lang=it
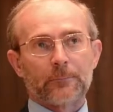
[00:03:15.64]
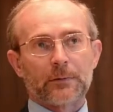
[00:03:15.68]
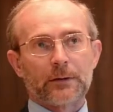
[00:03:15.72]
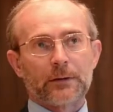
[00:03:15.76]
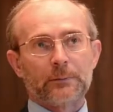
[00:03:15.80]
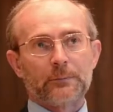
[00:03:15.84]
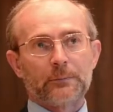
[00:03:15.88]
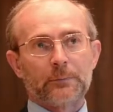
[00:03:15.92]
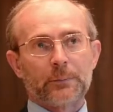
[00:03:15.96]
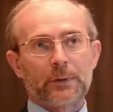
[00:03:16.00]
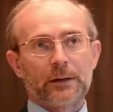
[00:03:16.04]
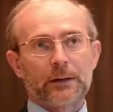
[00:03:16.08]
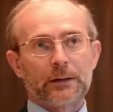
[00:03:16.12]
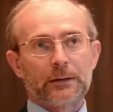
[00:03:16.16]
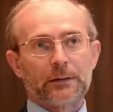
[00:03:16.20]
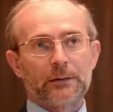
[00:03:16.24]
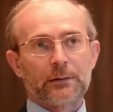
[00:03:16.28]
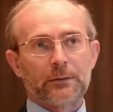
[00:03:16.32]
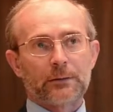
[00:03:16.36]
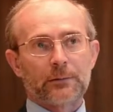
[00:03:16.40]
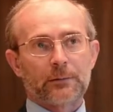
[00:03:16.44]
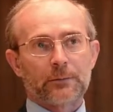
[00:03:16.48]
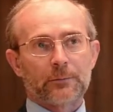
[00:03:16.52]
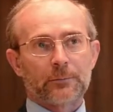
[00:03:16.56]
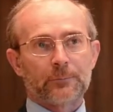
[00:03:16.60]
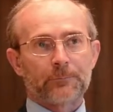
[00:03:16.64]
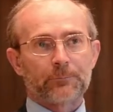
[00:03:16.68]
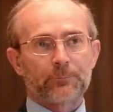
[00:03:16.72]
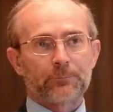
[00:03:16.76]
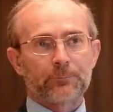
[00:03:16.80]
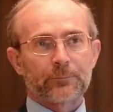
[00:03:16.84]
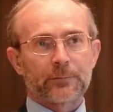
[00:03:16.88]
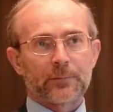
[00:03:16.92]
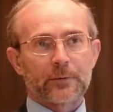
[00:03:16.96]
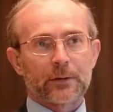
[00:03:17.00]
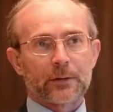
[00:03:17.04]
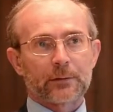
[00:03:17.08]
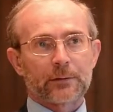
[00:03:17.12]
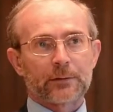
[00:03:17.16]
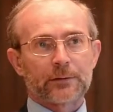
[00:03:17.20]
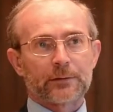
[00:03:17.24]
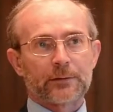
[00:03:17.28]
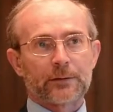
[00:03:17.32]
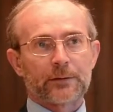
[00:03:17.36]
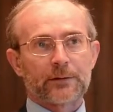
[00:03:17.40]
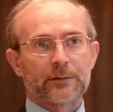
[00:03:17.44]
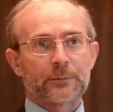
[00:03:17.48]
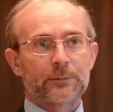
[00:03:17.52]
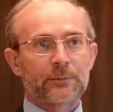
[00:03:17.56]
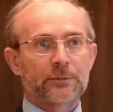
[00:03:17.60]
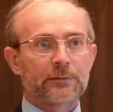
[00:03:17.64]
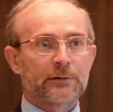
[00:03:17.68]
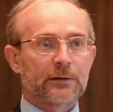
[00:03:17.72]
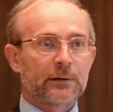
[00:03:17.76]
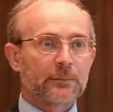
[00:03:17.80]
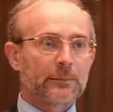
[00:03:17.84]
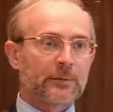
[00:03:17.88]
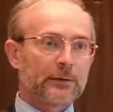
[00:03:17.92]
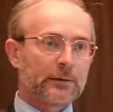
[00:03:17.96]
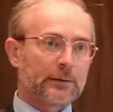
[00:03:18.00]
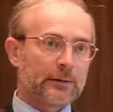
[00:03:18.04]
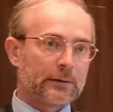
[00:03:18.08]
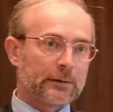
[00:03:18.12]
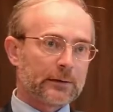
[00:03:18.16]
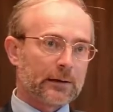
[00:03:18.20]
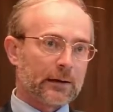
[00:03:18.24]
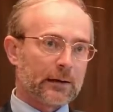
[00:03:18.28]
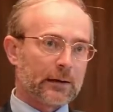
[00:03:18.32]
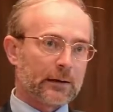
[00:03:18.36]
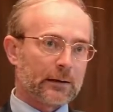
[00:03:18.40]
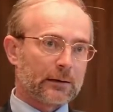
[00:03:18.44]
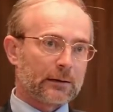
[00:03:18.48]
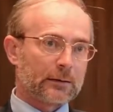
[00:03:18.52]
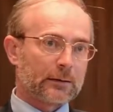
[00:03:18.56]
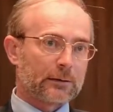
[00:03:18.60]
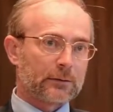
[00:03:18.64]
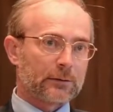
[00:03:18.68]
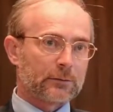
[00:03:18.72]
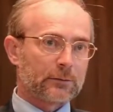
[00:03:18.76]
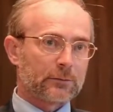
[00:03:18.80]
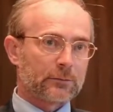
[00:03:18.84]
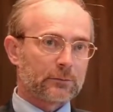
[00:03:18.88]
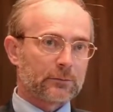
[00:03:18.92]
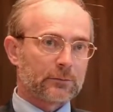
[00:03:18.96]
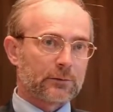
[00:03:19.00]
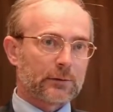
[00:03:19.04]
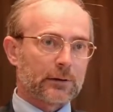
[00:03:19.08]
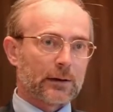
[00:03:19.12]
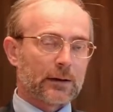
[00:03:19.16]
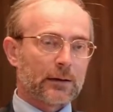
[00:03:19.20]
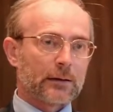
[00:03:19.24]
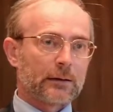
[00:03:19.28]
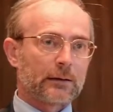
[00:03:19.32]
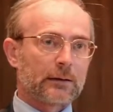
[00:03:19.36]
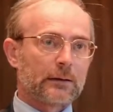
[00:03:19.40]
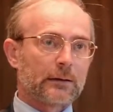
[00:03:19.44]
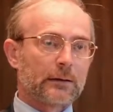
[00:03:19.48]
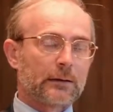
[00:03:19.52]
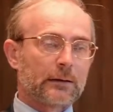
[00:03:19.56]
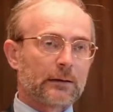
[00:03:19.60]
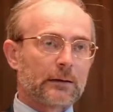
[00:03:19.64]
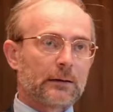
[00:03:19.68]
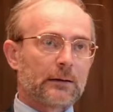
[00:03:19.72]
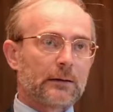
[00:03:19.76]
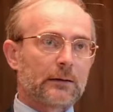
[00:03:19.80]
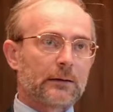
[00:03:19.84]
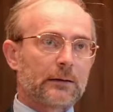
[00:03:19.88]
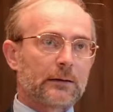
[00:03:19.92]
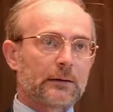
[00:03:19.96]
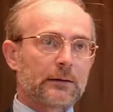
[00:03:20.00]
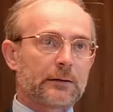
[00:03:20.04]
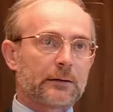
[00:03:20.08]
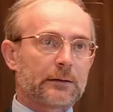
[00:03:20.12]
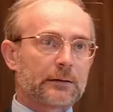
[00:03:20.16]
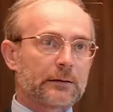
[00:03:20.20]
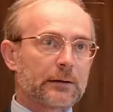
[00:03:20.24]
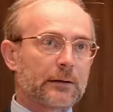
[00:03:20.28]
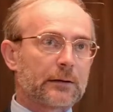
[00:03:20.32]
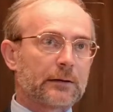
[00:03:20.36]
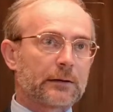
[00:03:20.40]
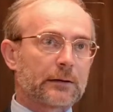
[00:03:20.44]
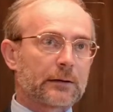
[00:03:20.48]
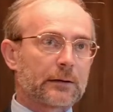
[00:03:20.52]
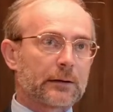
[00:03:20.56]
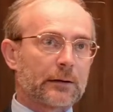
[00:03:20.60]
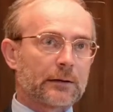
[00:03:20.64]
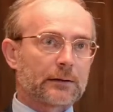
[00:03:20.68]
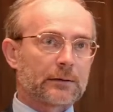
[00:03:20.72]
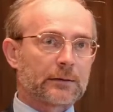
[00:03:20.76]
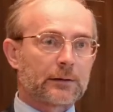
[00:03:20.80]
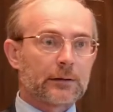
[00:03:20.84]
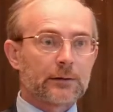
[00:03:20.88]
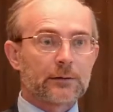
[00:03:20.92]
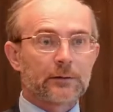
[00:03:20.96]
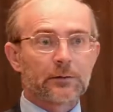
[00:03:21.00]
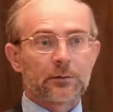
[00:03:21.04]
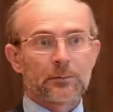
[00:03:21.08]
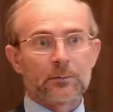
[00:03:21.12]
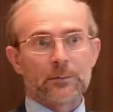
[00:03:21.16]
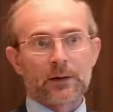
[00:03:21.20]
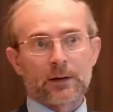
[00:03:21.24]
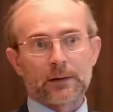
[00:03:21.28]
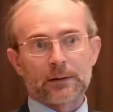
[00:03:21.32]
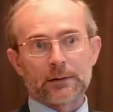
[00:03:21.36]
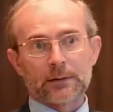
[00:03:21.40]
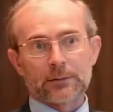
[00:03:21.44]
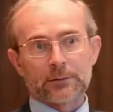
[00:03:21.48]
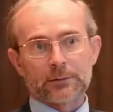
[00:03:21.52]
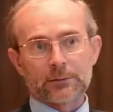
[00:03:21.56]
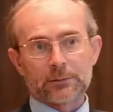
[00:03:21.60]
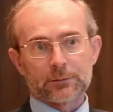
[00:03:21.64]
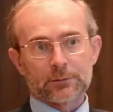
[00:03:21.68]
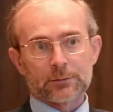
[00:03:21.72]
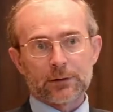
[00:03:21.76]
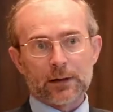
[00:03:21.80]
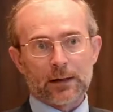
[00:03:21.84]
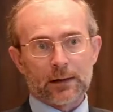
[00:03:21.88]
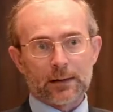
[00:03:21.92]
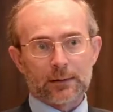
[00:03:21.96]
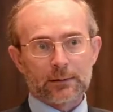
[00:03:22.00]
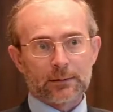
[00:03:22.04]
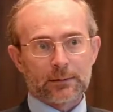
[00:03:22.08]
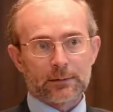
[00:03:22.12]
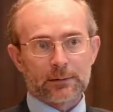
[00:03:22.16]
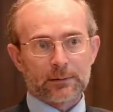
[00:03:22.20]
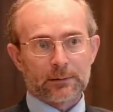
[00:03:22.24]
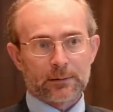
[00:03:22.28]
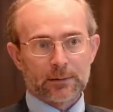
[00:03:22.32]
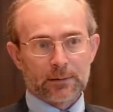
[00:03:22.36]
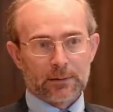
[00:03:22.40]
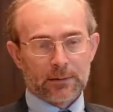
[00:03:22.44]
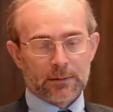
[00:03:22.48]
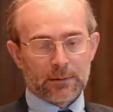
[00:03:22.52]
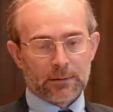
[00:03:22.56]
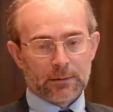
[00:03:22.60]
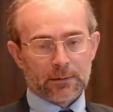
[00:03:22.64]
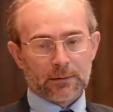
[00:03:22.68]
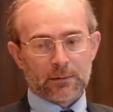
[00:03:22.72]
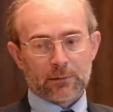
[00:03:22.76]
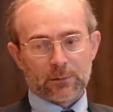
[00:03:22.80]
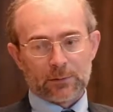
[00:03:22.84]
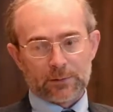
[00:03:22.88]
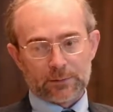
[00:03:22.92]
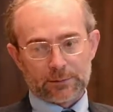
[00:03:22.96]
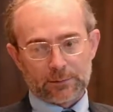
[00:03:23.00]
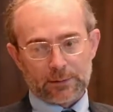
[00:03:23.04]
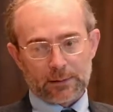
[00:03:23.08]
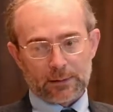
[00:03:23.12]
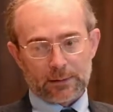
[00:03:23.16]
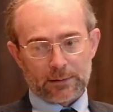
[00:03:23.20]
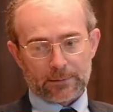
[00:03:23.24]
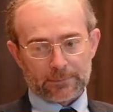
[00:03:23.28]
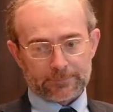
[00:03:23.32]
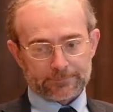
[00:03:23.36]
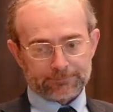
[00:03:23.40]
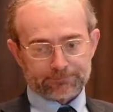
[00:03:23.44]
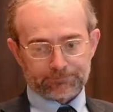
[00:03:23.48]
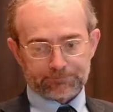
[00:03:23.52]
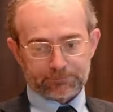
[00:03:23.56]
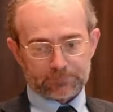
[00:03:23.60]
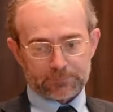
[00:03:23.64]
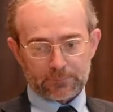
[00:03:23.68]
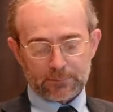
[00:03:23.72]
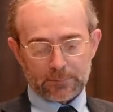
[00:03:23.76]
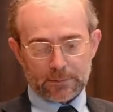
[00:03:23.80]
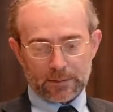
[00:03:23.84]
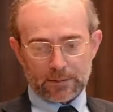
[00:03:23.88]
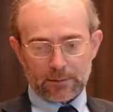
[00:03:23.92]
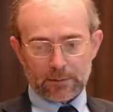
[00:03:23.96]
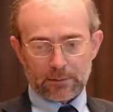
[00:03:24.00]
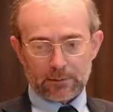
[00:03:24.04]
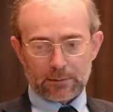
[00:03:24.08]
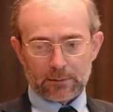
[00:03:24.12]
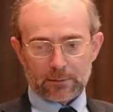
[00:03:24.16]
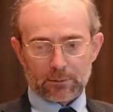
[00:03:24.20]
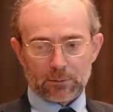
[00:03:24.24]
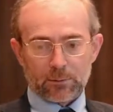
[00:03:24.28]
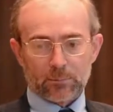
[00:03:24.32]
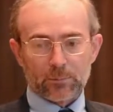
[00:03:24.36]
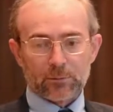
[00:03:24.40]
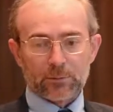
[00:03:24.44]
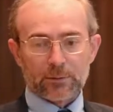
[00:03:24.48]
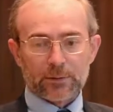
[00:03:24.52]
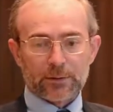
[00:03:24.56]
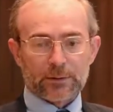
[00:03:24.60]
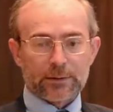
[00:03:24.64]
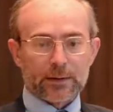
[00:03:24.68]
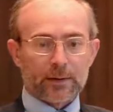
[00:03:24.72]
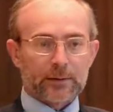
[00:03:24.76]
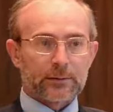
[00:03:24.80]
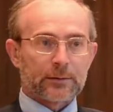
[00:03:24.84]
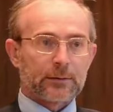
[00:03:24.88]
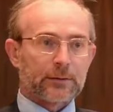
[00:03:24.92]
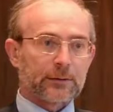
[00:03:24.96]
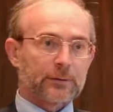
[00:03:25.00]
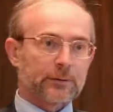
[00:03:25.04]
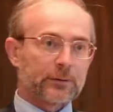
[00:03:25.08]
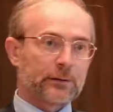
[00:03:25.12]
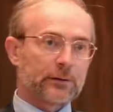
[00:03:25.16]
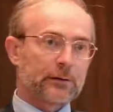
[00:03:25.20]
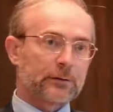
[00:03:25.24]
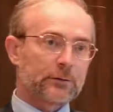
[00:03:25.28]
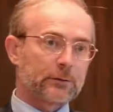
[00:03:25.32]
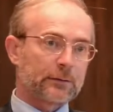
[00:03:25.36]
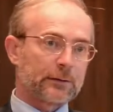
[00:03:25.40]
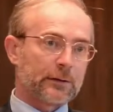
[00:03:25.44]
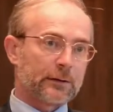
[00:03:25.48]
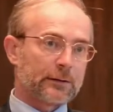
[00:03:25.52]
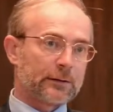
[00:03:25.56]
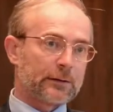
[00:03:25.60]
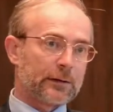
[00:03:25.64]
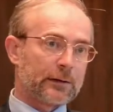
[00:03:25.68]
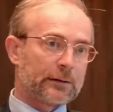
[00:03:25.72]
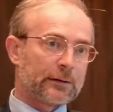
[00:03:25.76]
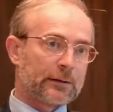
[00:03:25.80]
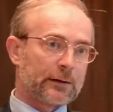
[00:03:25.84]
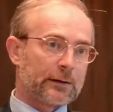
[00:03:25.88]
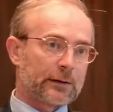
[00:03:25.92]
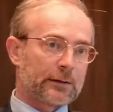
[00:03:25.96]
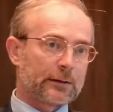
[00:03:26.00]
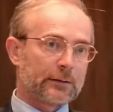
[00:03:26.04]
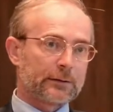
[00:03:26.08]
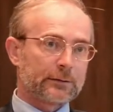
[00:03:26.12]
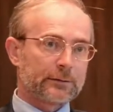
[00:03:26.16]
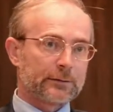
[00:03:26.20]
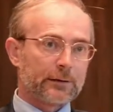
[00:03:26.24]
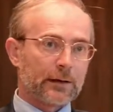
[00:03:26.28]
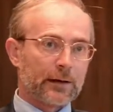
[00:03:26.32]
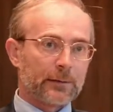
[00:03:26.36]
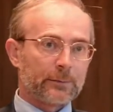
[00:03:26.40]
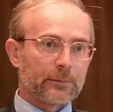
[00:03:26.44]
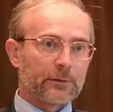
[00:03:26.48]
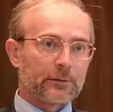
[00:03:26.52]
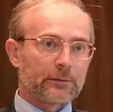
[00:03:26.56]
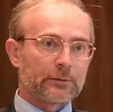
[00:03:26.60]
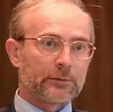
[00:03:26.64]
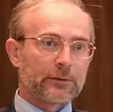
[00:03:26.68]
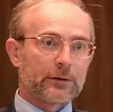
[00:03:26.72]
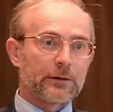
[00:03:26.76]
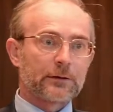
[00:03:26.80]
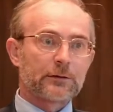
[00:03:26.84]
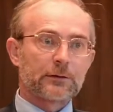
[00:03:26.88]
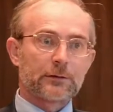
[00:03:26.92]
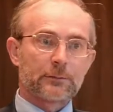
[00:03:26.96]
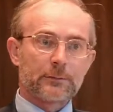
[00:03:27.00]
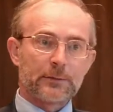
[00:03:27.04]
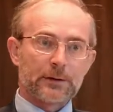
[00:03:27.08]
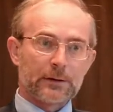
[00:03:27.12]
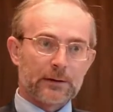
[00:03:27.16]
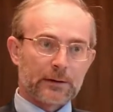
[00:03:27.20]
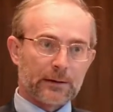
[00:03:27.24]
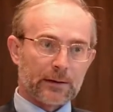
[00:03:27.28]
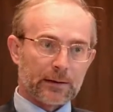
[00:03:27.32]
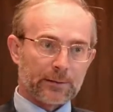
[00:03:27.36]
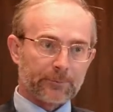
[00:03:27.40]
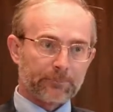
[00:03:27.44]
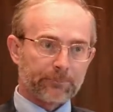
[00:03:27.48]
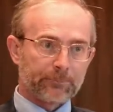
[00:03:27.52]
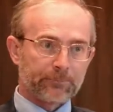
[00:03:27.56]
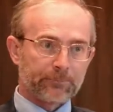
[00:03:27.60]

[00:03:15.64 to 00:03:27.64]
impegno, questa responsabilità eh, sulla eh, ricerca scienze umane e sociali in questa eh, comunità di ricercatori al CNR siamo 10.000